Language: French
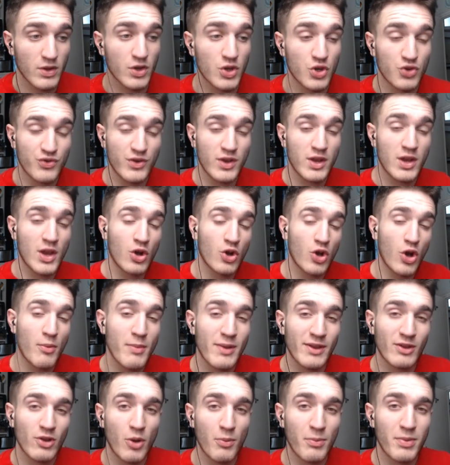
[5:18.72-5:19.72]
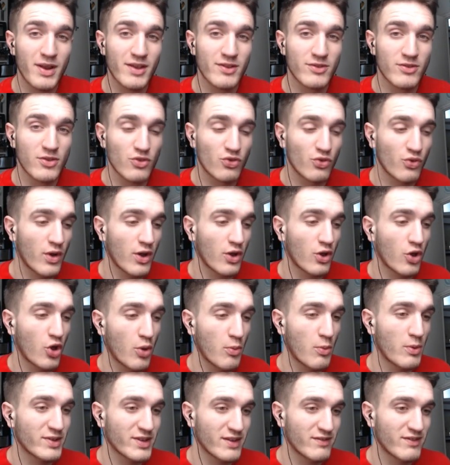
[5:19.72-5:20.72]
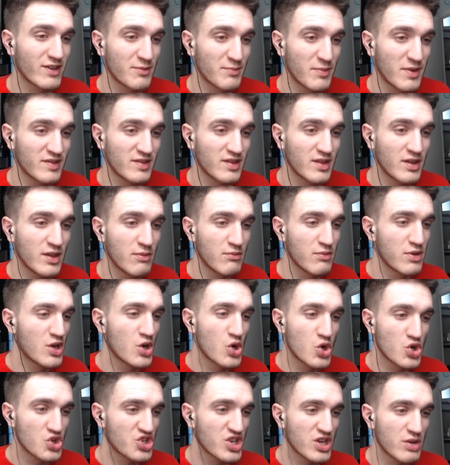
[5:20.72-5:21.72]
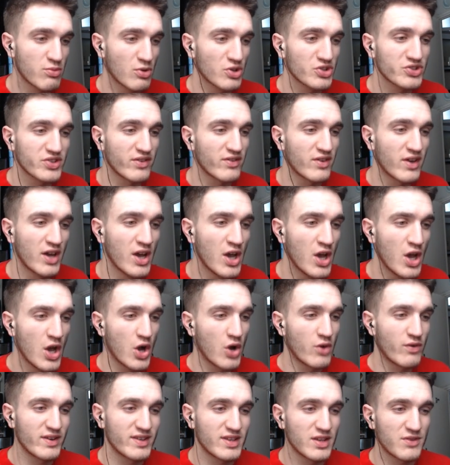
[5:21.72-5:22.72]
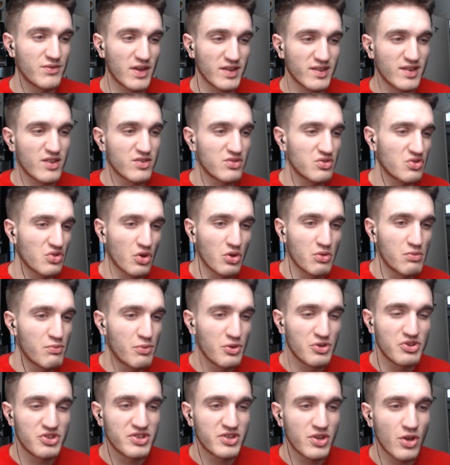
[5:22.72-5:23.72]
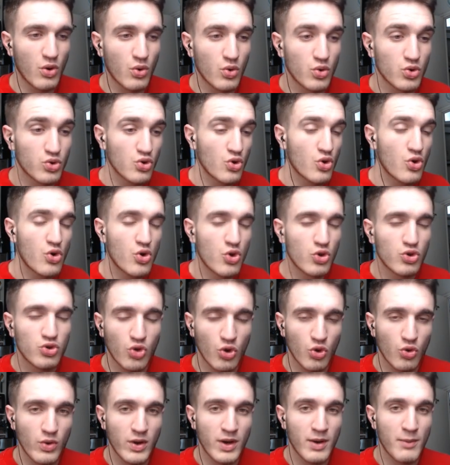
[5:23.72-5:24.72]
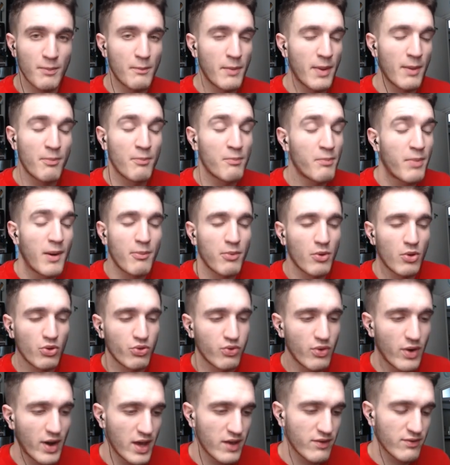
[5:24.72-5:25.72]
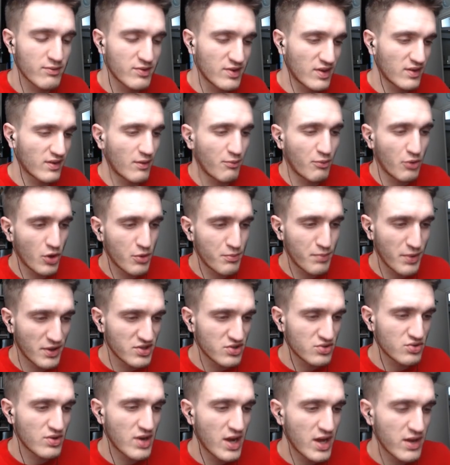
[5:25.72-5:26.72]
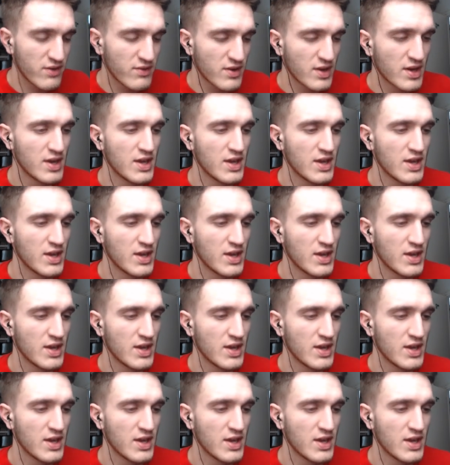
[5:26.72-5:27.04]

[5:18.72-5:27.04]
Je vais encore mettre en place ce soir comment ça va se passer, mais logiquement, ça va. on va essayer de faire ça sur une petite heure ou deux, le tournoi. Pas, pas pendant tout le live, mais ça sera pendant une partie du live.